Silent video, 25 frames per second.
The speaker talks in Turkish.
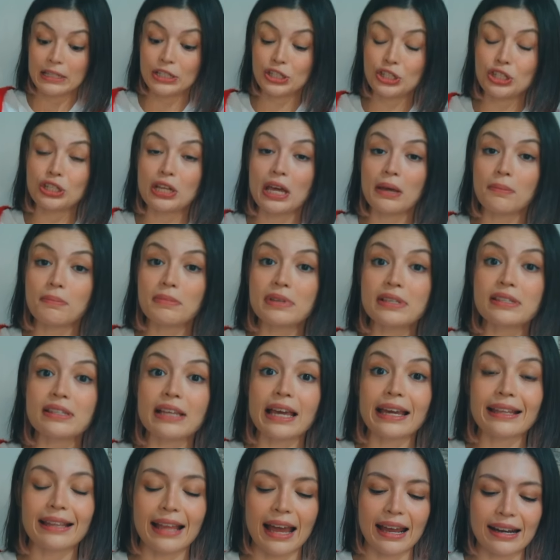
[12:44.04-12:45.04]
hiç temiz
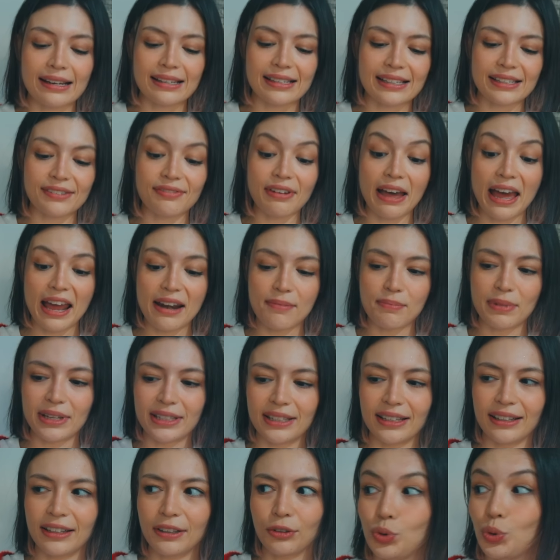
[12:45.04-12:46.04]
enerjisi
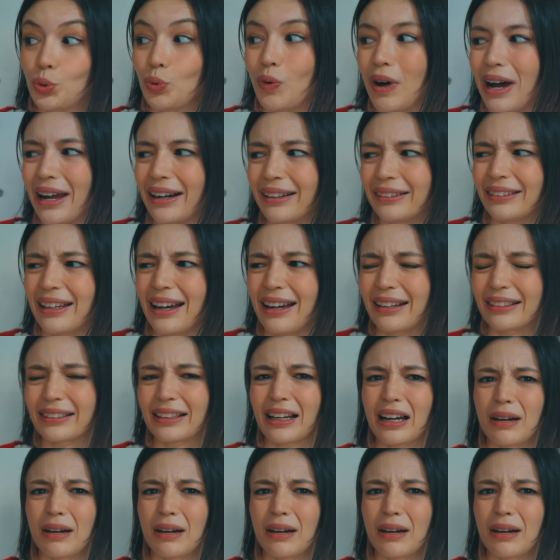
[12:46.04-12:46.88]
vermedi. Duvarlar,